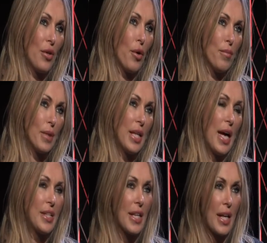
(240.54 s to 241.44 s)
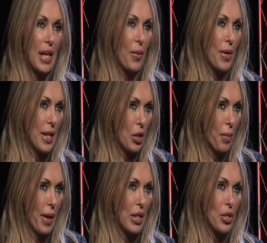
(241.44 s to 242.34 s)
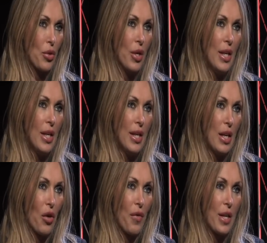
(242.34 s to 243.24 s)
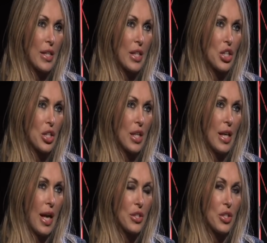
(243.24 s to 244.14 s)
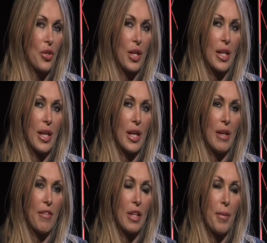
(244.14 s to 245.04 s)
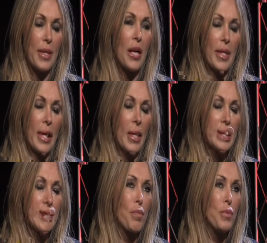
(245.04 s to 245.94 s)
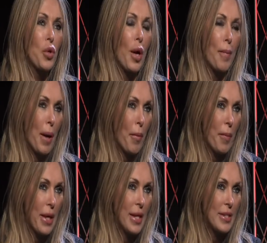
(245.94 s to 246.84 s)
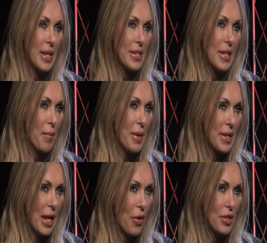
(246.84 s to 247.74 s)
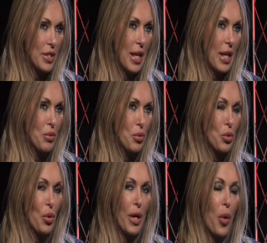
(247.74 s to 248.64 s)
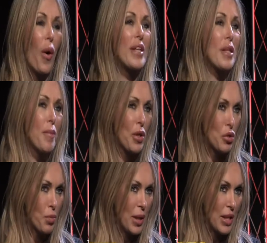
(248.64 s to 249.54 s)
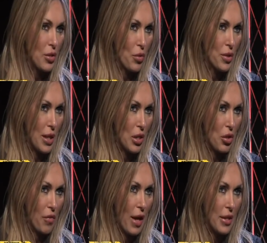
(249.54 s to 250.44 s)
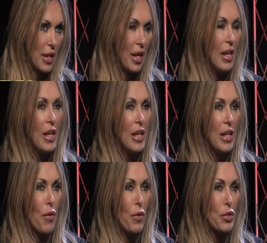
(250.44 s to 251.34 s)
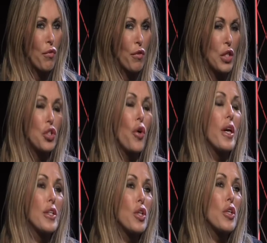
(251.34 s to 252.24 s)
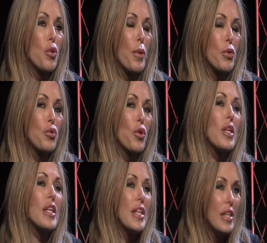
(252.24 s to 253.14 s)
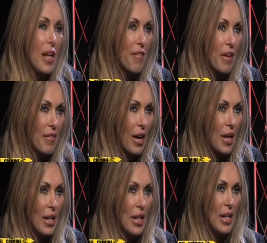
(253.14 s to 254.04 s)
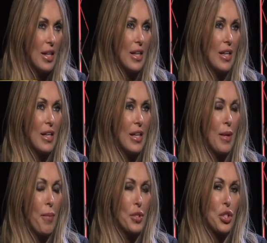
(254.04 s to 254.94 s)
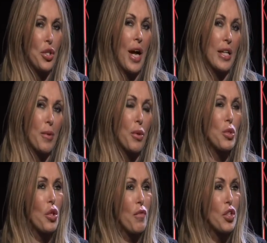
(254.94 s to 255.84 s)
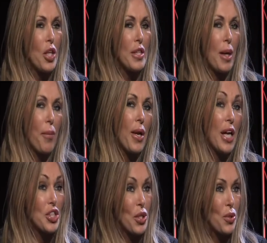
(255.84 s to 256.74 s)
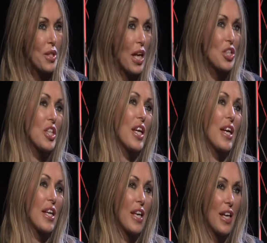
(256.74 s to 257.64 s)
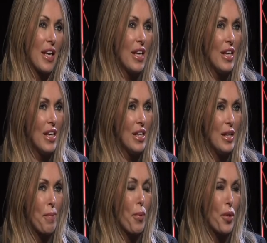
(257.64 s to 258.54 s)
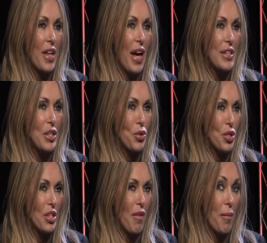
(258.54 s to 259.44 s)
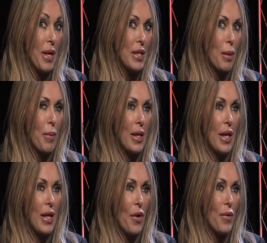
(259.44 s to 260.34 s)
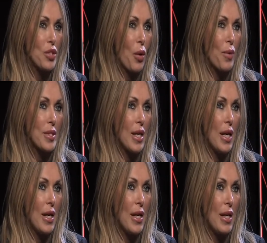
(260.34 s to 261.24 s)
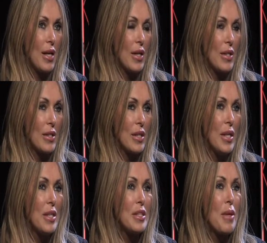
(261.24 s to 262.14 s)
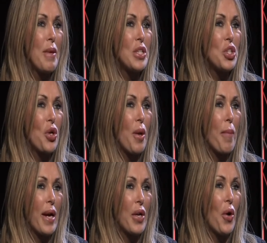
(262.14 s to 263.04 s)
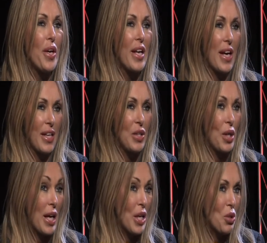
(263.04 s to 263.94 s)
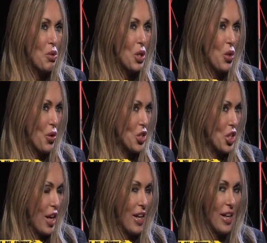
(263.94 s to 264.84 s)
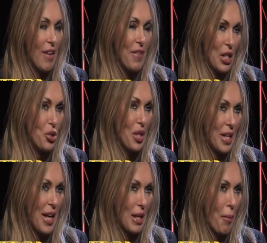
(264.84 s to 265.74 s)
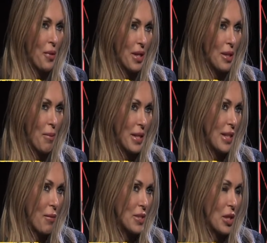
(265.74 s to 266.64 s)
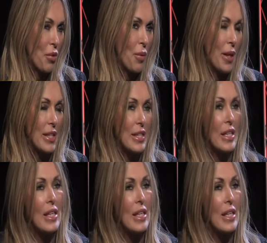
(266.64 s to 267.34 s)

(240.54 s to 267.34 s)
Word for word: no, mediatica che ha riguardato peraltro la governatrice del Lazio e che effettivamente ancora oggi non capiamo bene es esattamente che cosa sia accaduto e quante microspie sono state trovate in questo ufficio e, e soprattutto chi le aveva eh, lì posizionate, per cui sono vicende che poi lasciano strascichi anche importanti successivamente perché no, c'è questa dimensione paranoica che, in tutti noi c'è e che viene soleticata abbondantemente da questi argomenti.